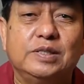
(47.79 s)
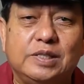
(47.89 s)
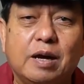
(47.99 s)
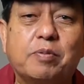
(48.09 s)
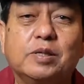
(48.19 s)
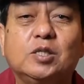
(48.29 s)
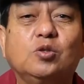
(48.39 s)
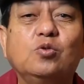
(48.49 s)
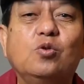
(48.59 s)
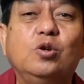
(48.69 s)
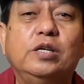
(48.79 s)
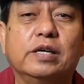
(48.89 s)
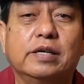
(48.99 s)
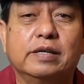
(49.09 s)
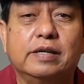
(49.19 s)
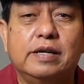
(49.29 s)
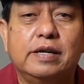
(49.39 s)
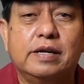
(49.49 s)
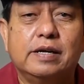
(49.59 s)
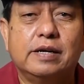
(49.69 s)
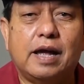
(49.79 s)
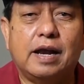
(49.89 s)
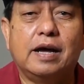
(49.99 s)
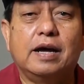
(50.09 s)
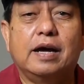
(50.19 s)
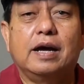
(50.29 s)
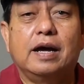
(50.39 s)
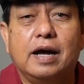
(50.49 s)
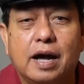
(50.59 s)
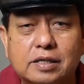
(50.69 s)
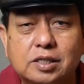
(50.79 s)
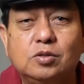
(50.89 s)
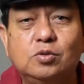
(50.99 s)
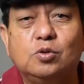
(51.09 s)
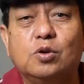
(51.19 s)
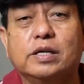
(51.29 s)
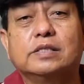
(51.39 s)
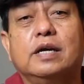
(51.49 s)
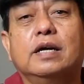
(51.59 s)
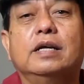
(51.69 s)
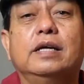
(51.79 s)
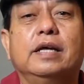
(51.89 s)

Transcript: siapa sesungguhnya dalam aksi unjuk rasa